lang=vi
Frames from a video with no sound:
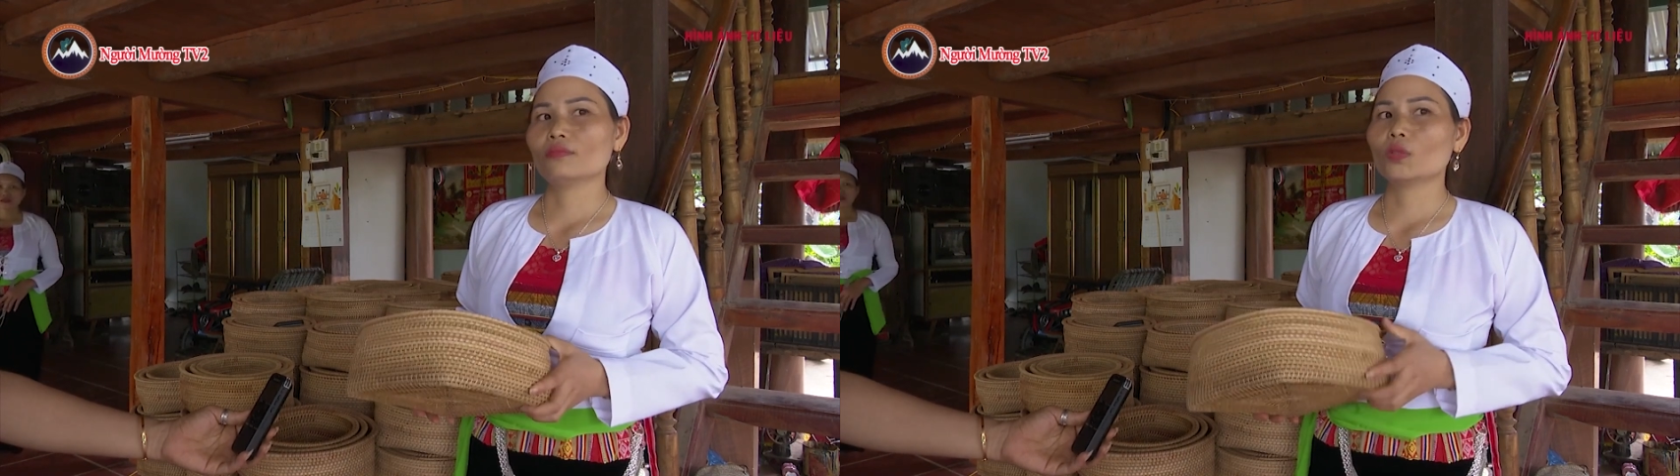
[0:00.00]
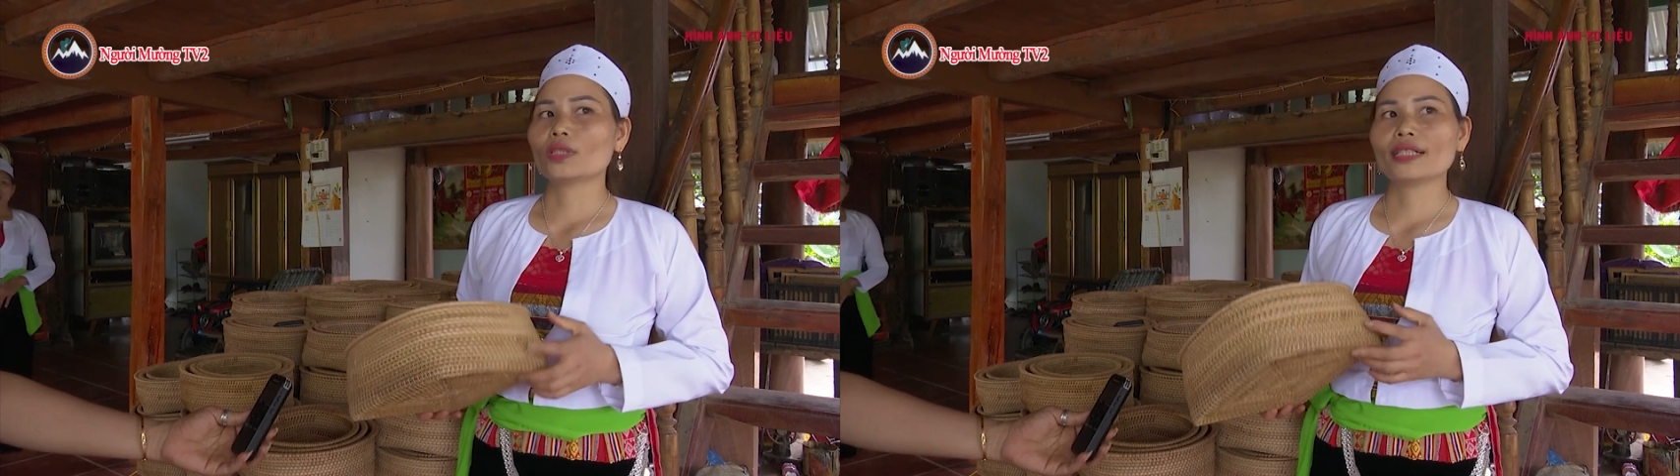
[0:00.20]

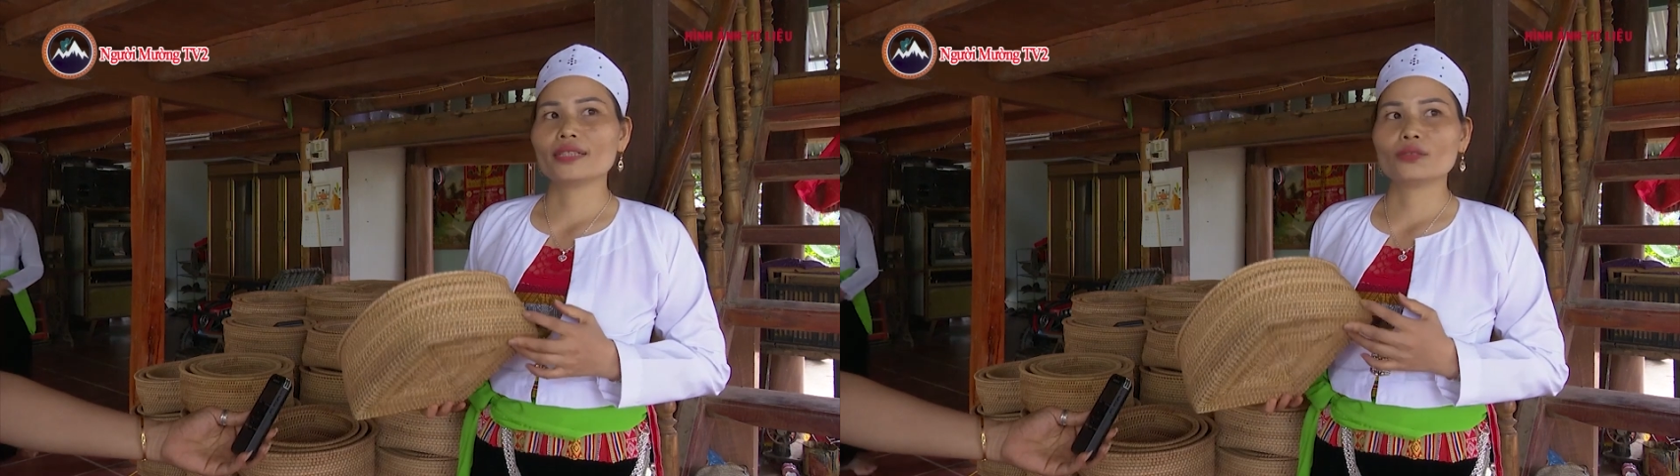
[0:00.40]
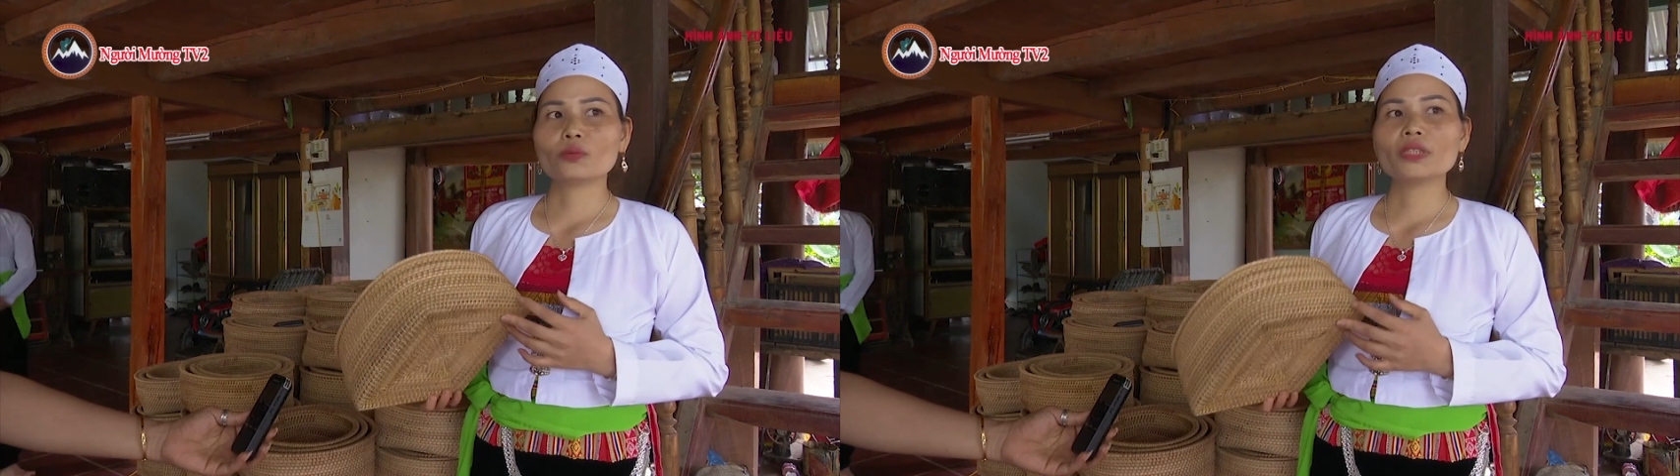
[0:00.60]
một
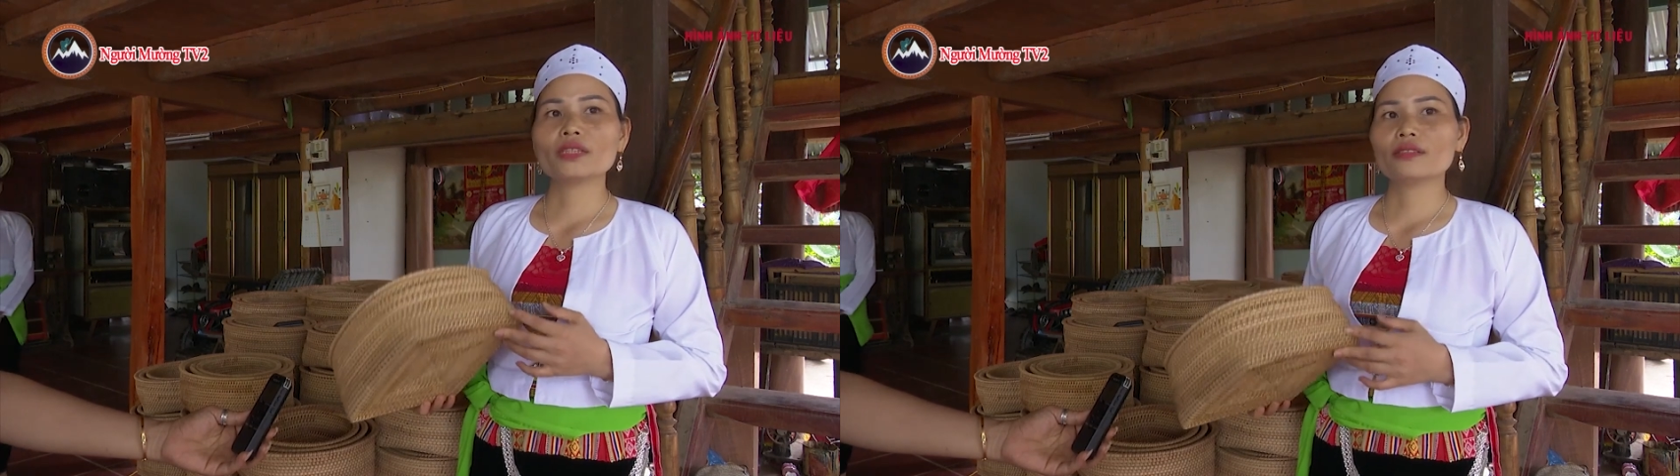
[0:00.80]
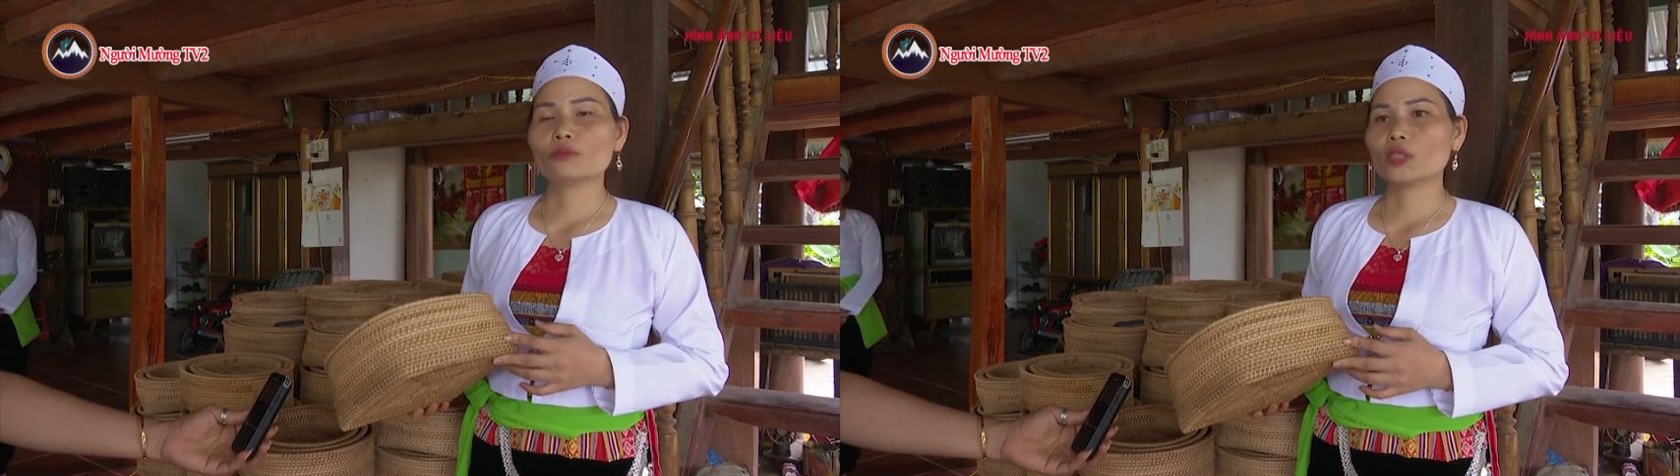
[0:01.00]
ngày trung
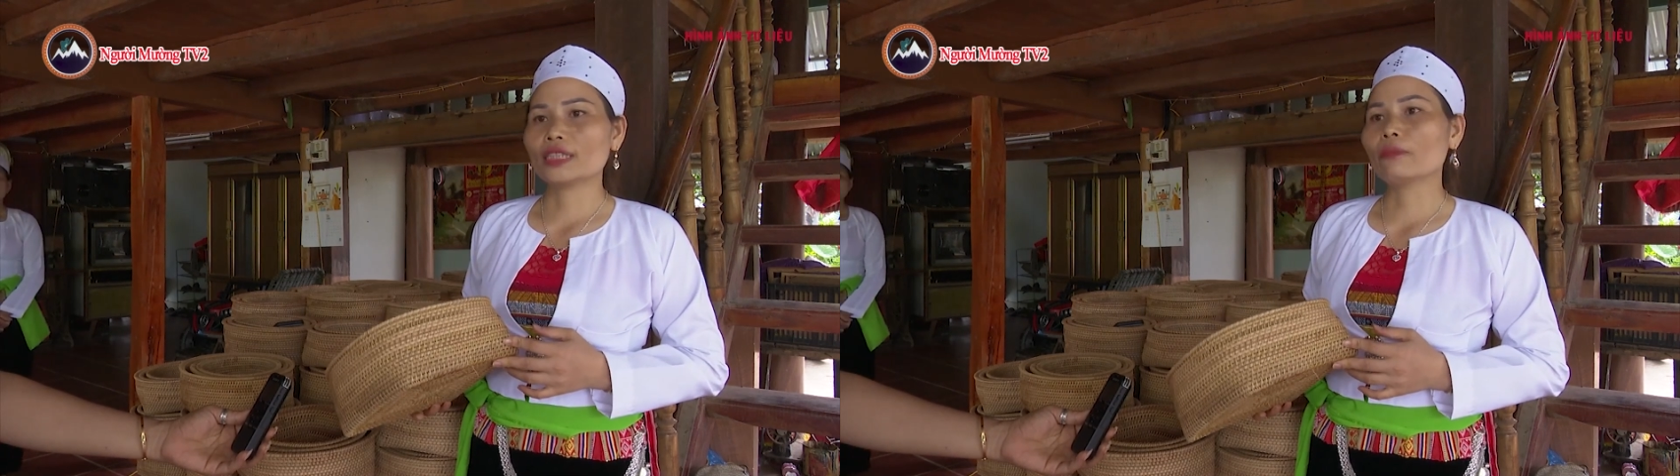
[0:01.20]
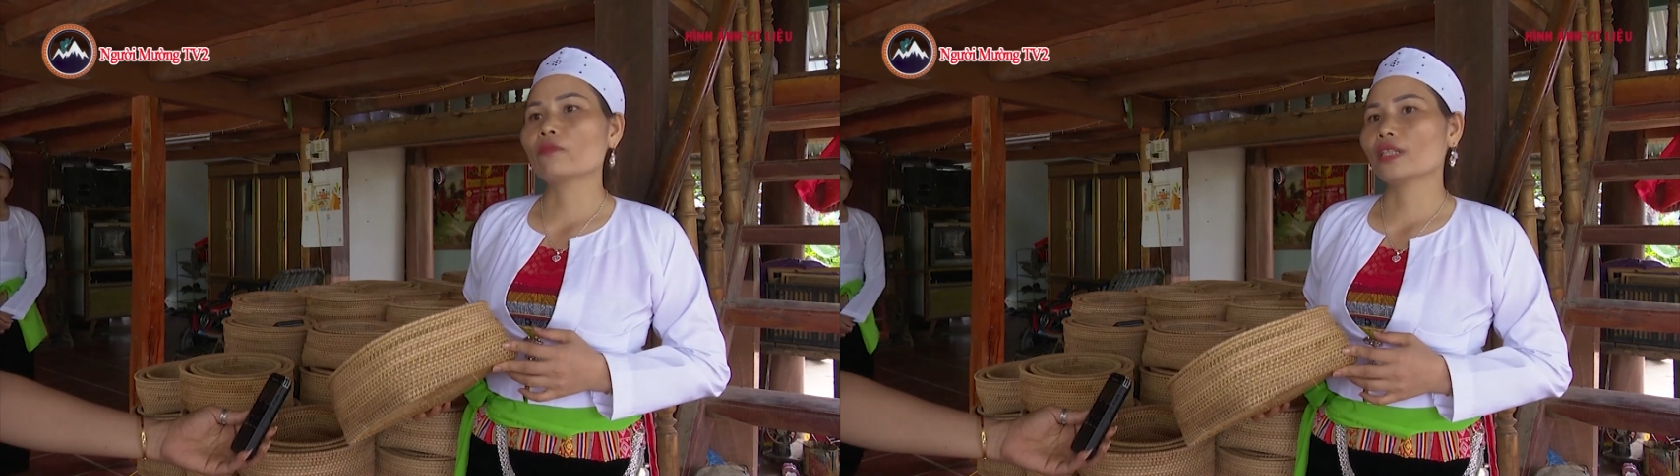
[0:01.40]
bình 100